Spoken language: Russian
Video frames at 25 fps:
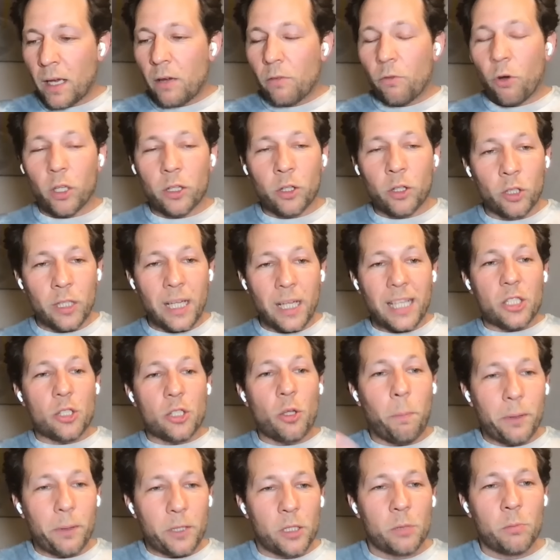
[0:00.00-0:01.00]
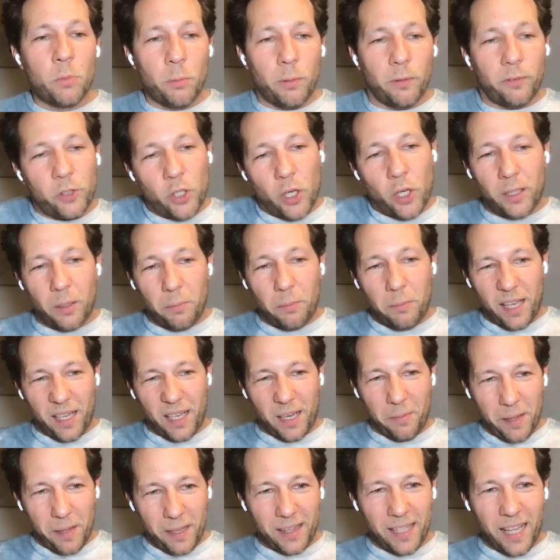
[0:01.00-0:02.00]
Вот. Но, значит, но почему мы все это
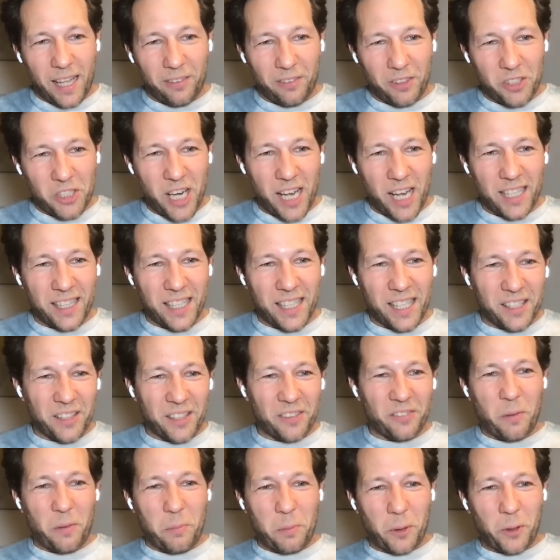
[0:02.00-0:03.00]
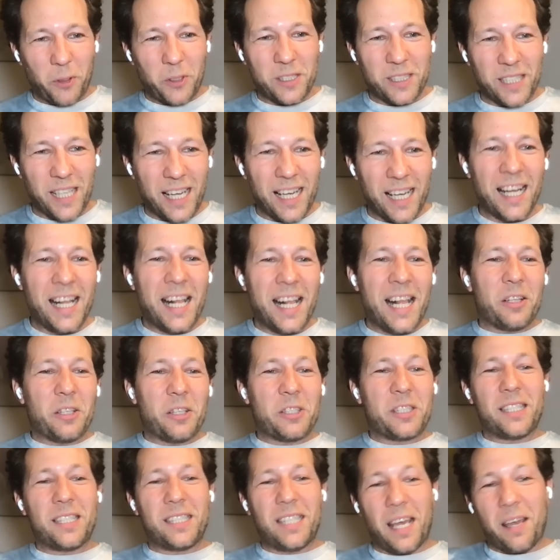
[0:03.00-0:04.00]
меряем, это не отвечает на этот вопрос. Да? То
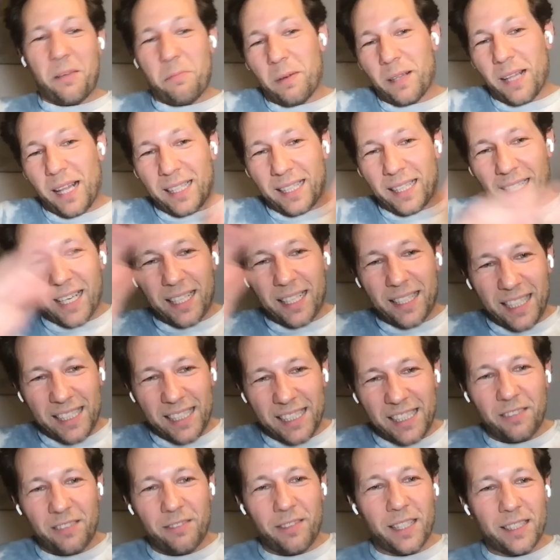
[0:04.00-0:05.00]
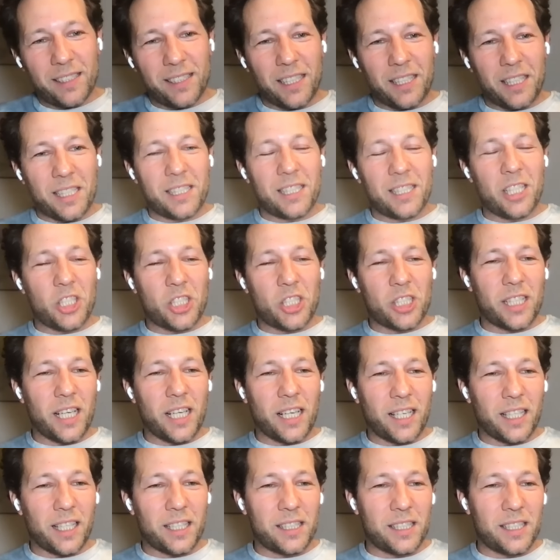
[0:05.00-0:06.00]
есть идея была такая красивая статистическая
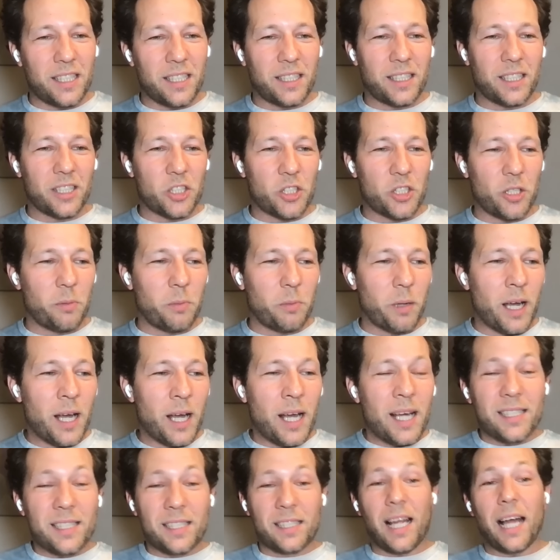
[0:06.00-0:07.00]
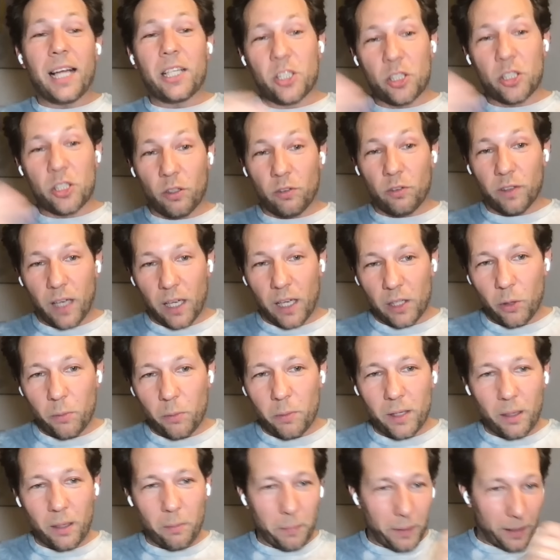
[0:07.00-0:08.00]
картинка, чтобы знать, что в
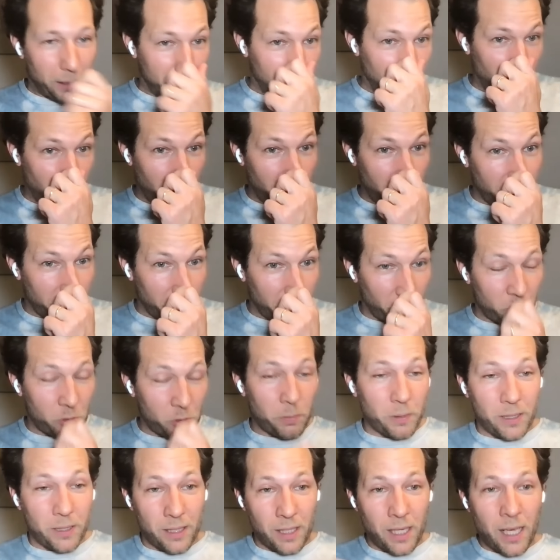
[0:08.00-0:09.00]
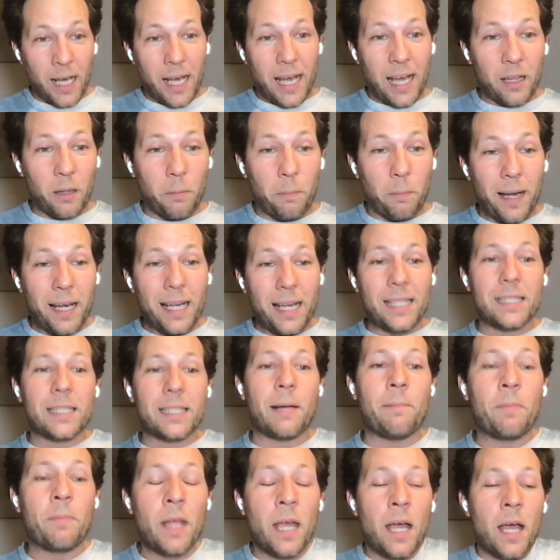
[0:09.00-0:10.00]
экономике происходит, может быть, это
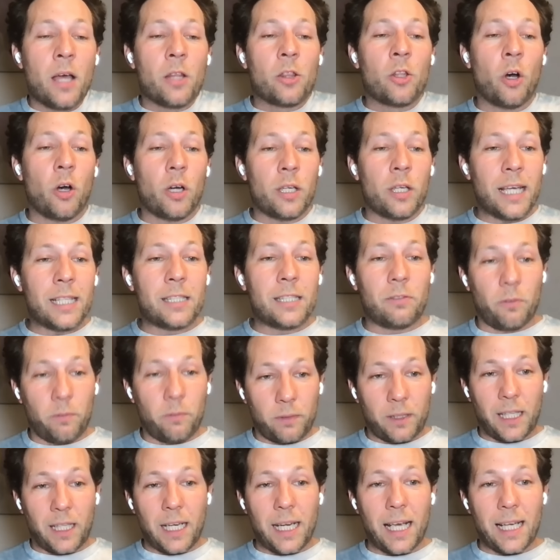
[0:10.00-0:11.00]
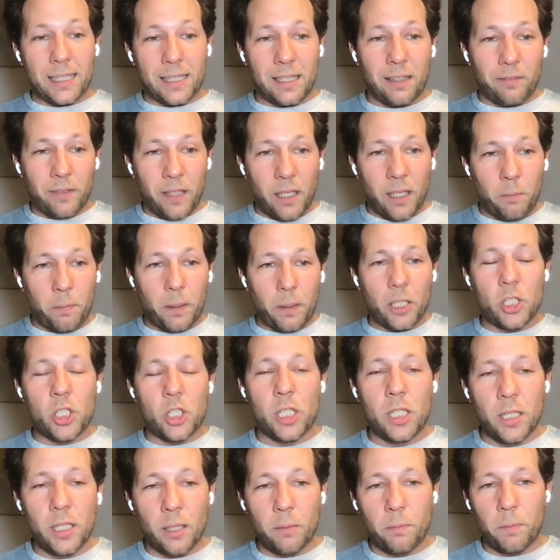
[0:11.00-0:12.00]
полезно. Но есть три основные
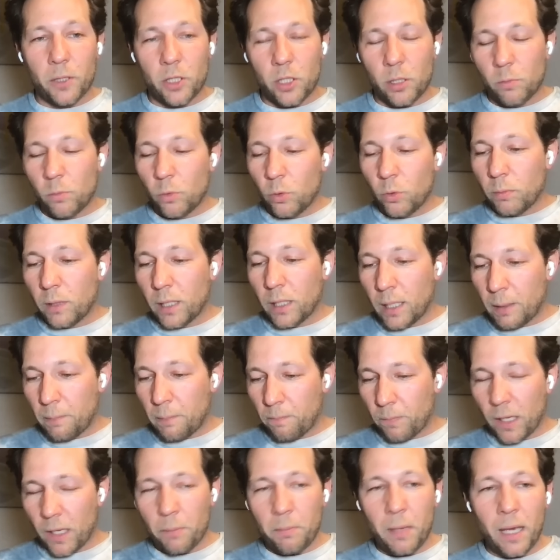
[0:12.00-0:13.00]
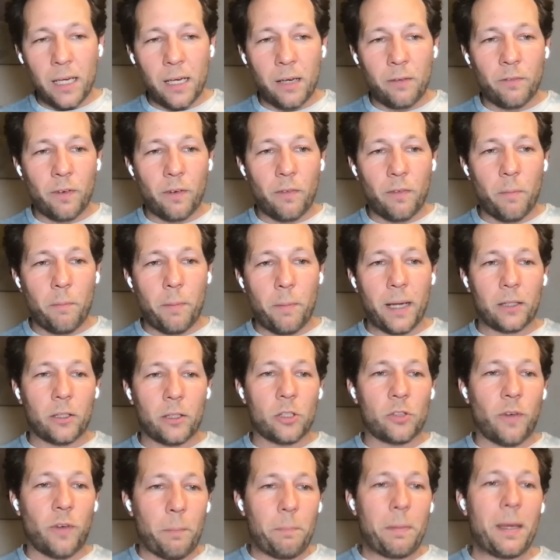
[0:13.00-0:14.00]
причины, почему мы меряем ВВП. То
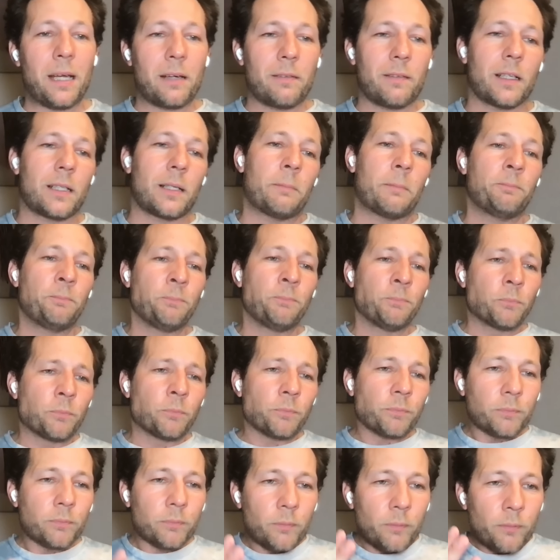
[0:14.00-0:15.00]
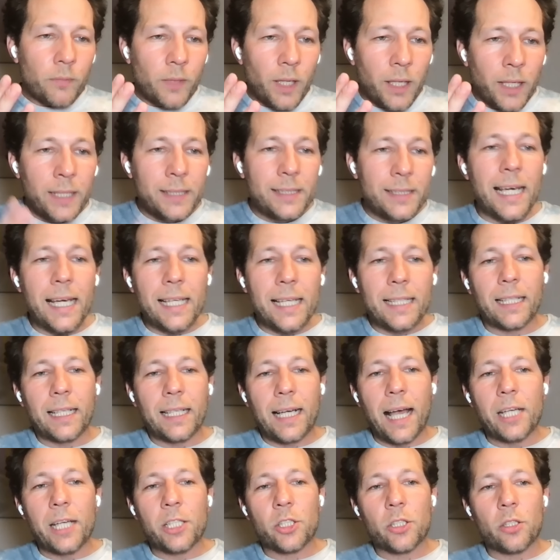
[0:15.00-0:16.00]
есть, во-первых, Идея
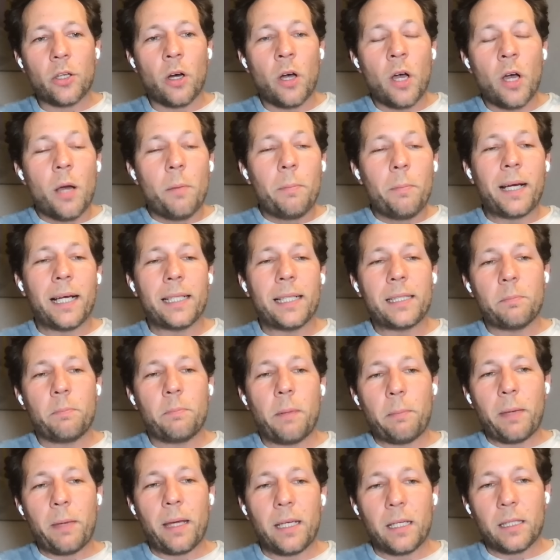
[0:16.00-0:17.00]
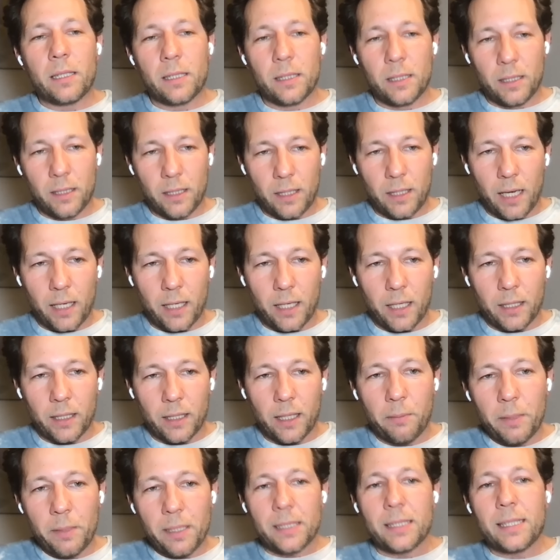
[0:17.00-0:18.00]
такая, что мы хотим померить, как
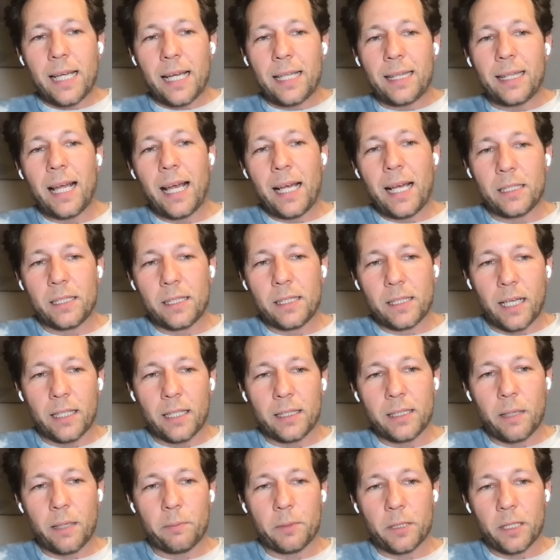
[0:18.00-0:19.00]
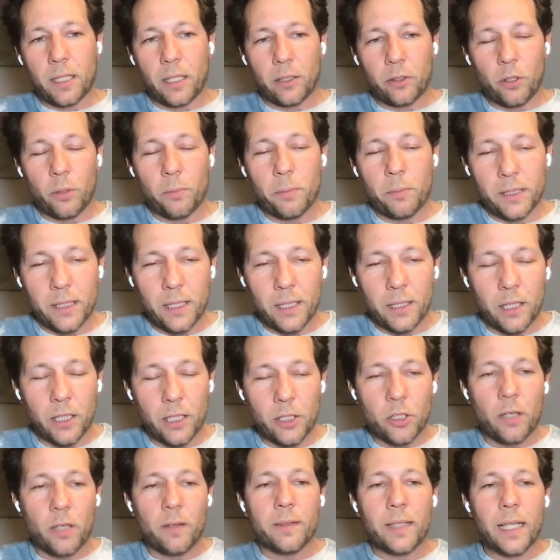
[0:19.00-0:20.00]
экономисты, одна из концепций, которой мы
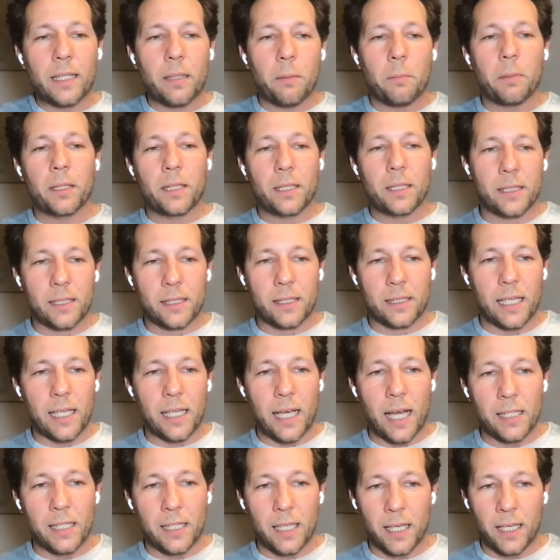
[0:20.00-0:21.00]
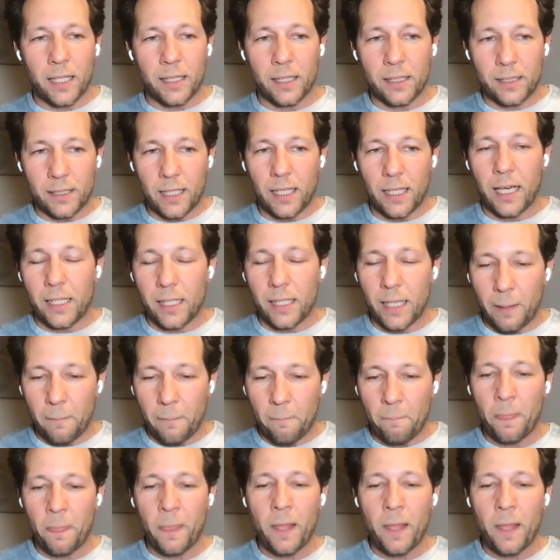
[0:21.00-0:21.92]
заинтересованы, это благосостояние населения.